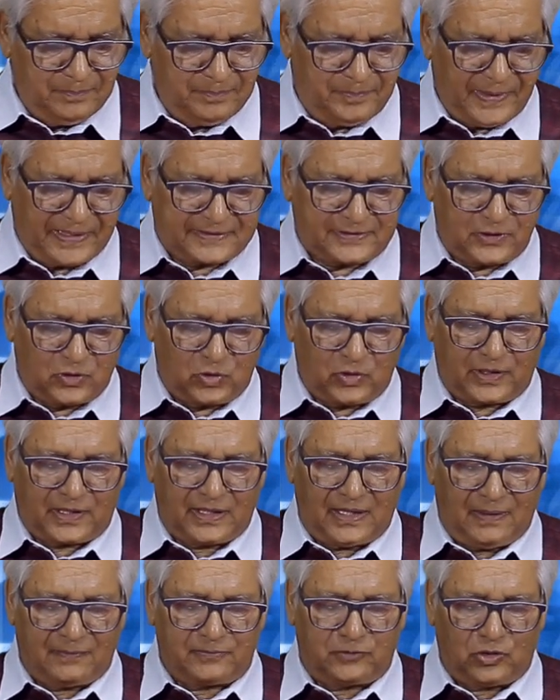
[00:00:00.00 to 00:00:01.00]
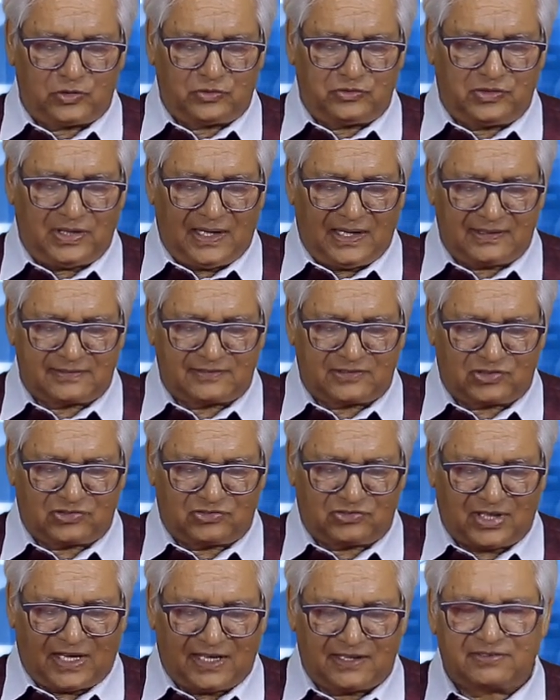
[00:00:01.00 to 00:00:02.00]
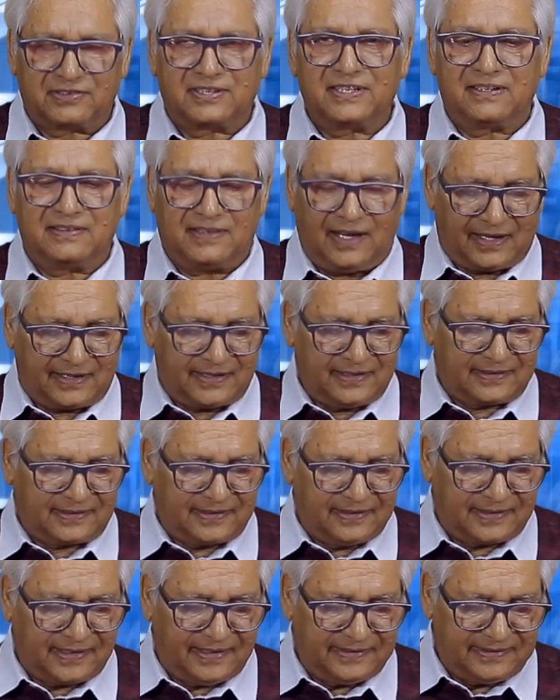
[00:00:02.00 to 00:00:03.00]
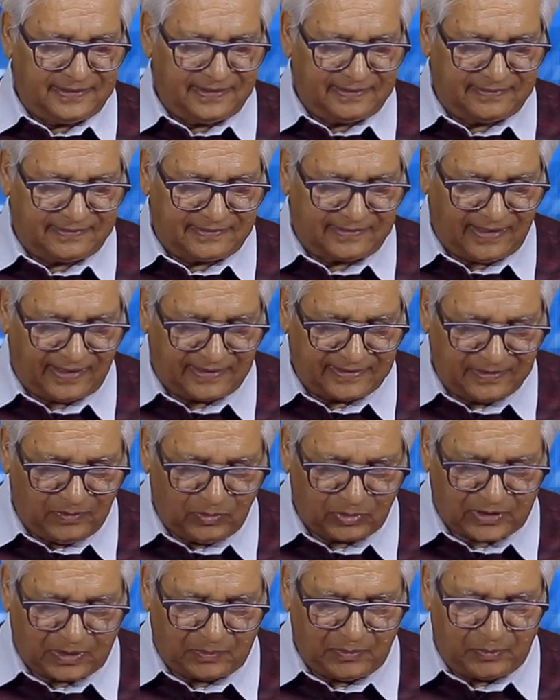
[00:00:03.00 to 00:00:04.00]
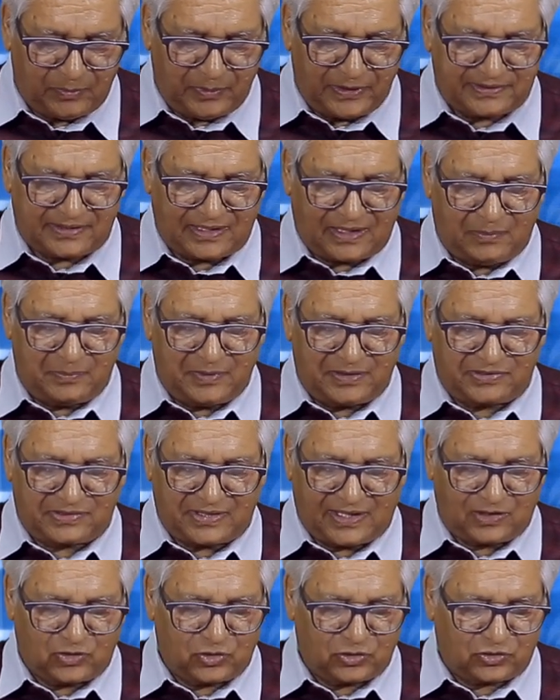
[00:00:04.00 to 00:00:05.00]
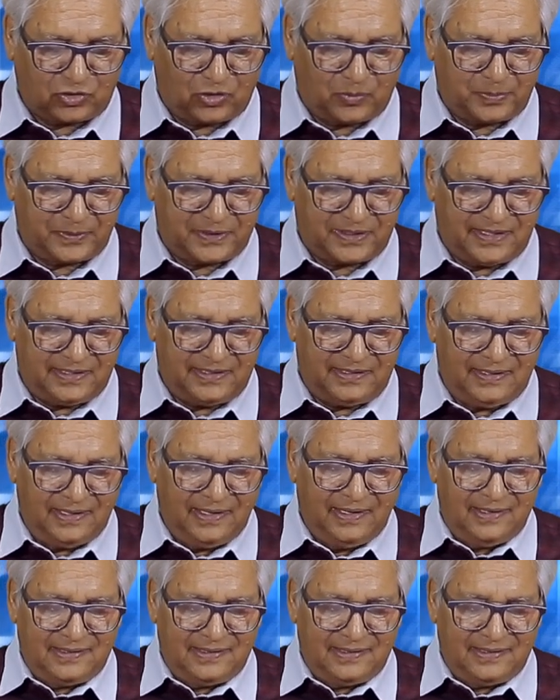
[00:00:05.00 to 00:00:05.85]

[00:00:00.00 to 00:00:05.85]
व्यक्ति के खिलाफ जो जांच चार्जशीट दाखिल की गई है जा रही हो कमोबेश अमित शाह को सौंपी गई